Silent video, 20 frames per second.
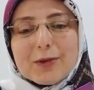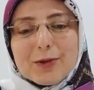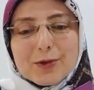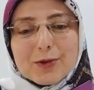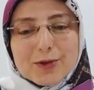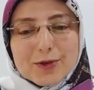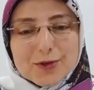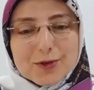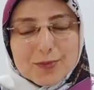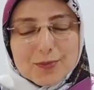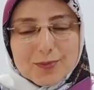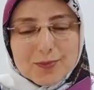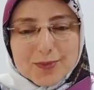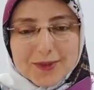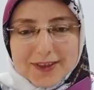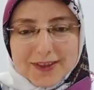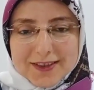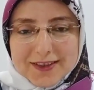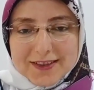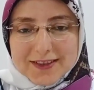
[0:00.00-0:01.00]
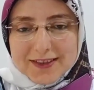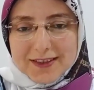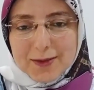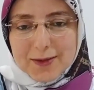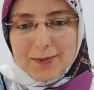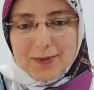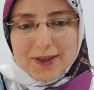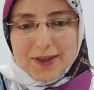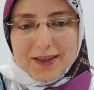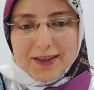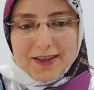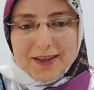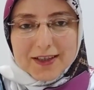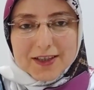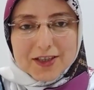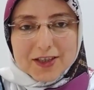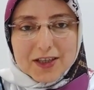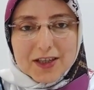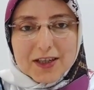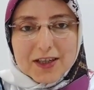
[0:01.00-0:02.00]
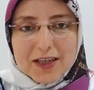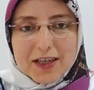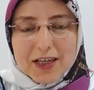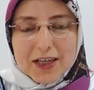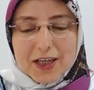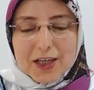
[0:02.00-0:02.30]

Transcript: konuşup danışacağım arkadaşlar.